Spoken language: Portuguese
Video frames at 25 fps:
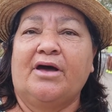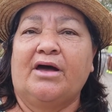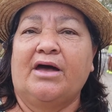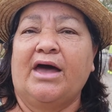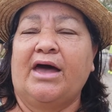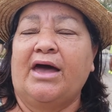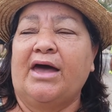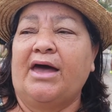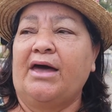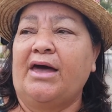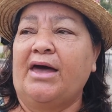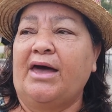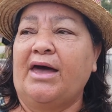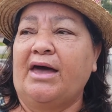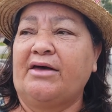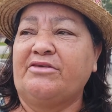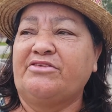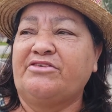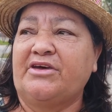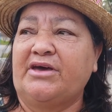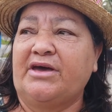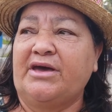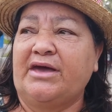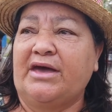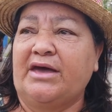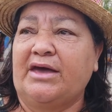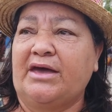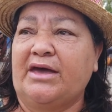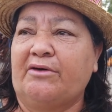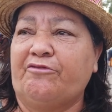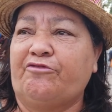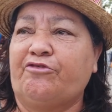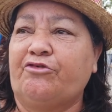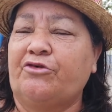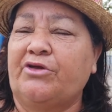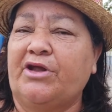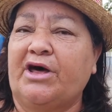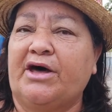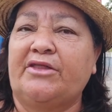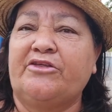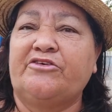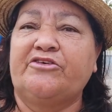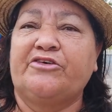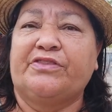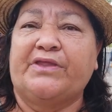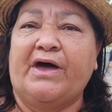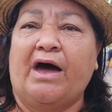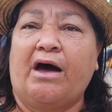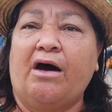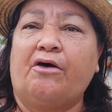é, assim, fulano
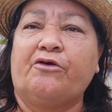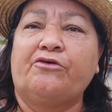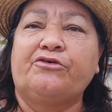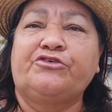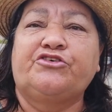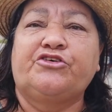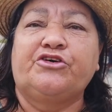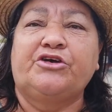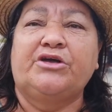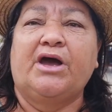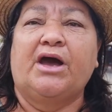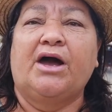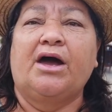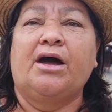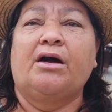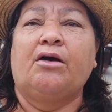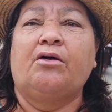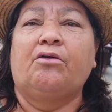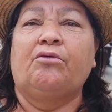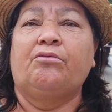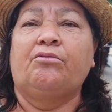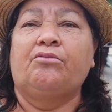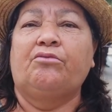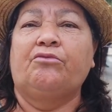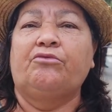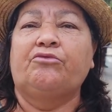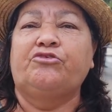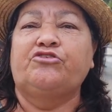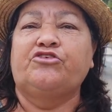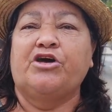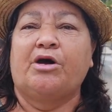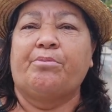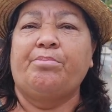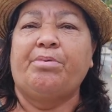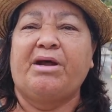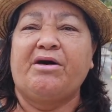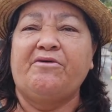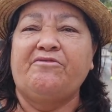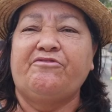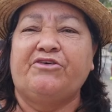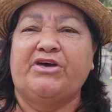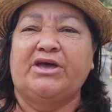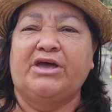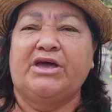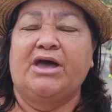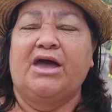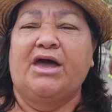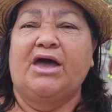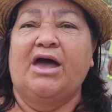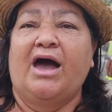de tal tinha um dia para
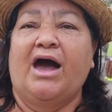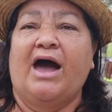vir.